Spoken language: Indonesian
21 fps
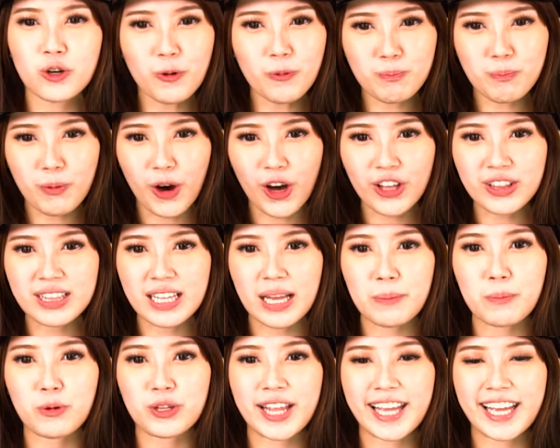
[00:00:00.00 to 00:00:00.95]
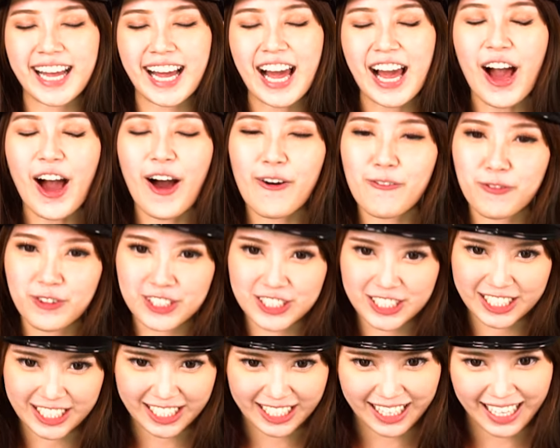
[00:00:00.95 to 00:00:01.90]
kupon, dan boneka
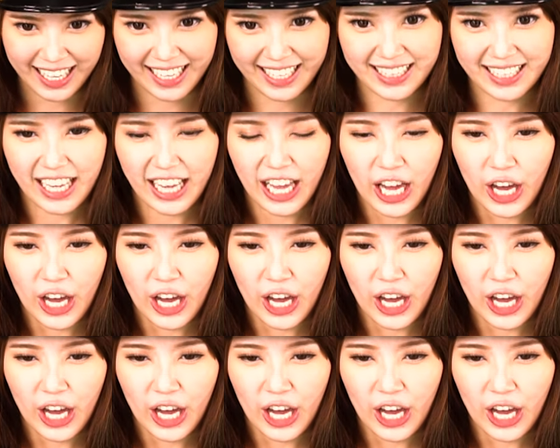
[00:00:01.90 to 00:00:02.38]
official line.